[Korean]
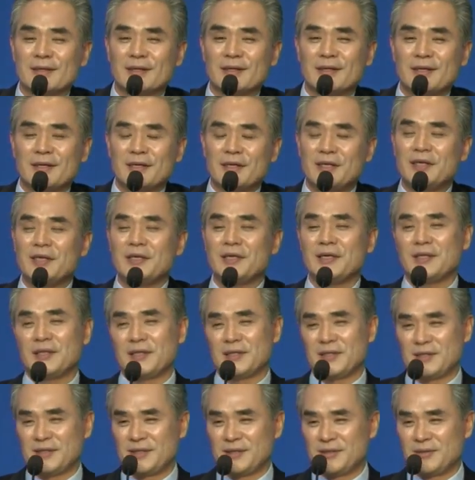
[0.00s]
이
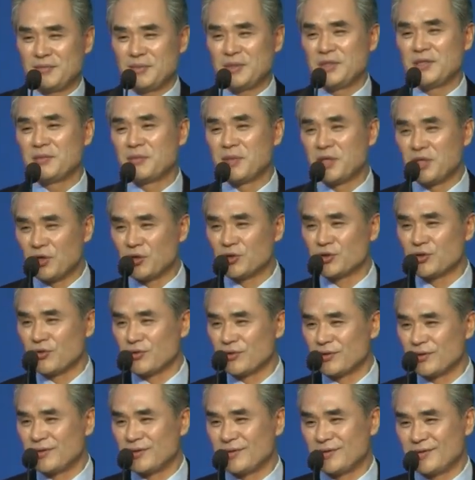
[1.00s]
믿음의
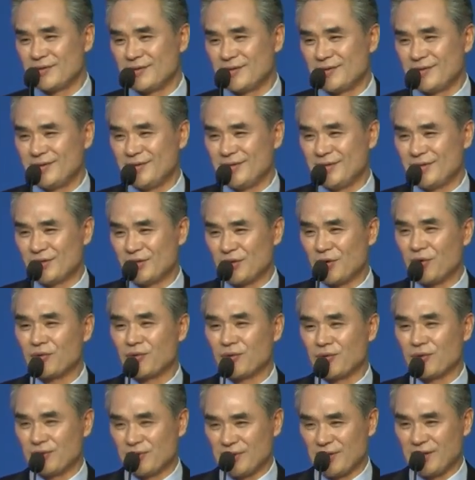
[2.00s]
여정을
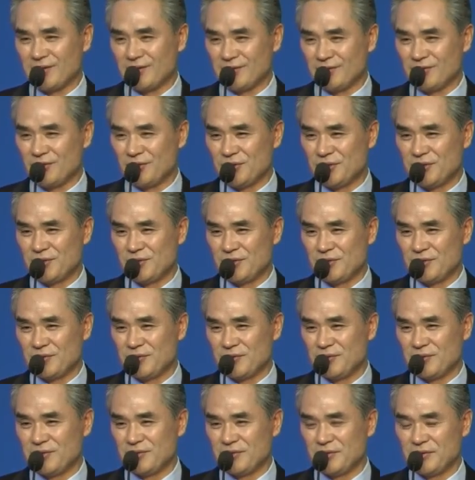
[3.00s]
겪었다는 것이죠.
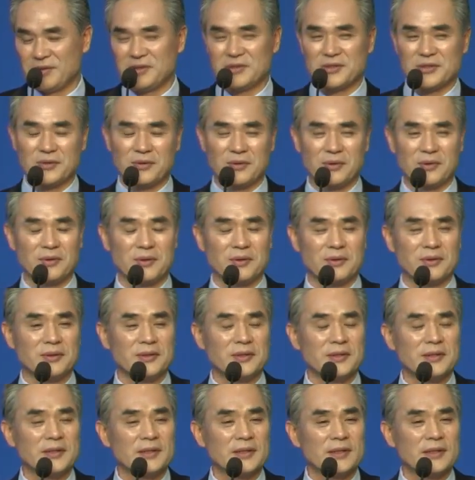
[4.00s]
그래서
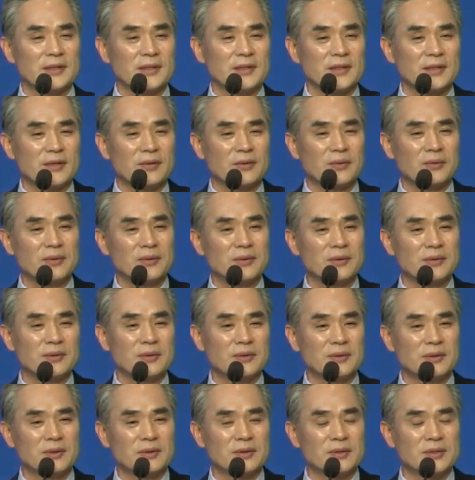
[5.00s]

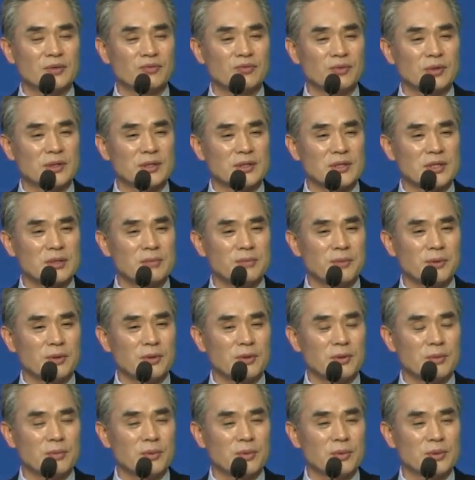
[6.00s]
오늘 우리가
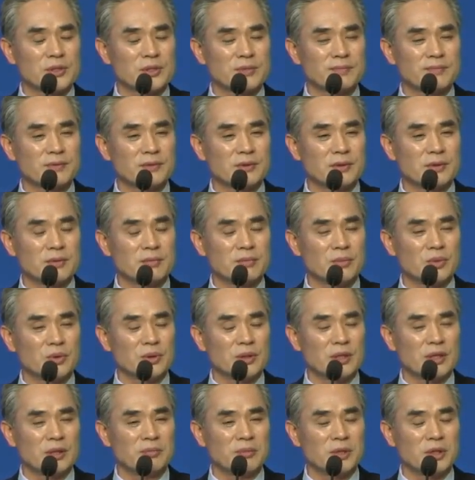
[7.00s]
살펴보고 싶은 건
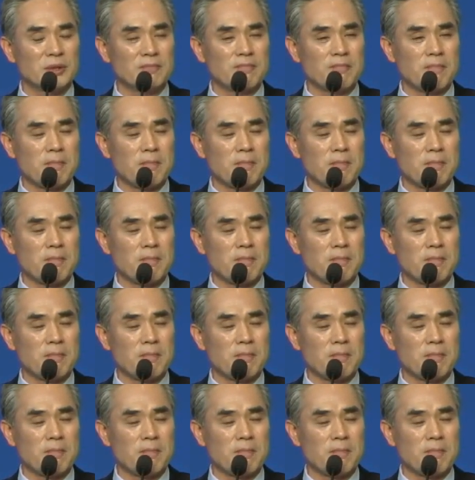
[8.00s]
뭐냐면